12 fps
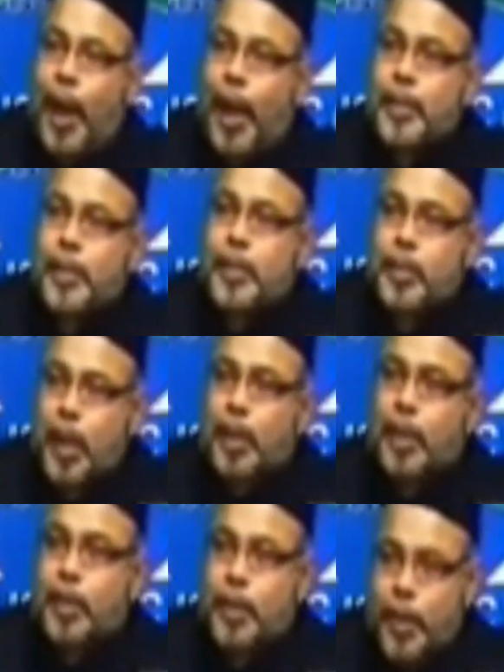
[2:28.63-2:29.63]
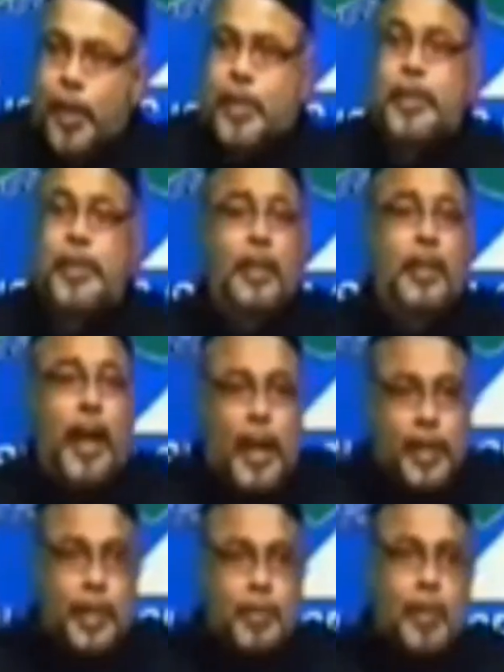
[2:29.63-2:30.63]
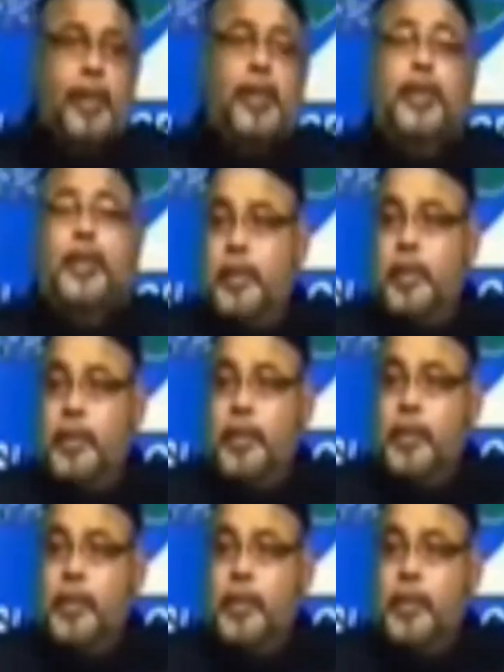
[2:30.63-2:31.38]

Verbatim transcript: आज तक डिले किया आज की मजलिस पर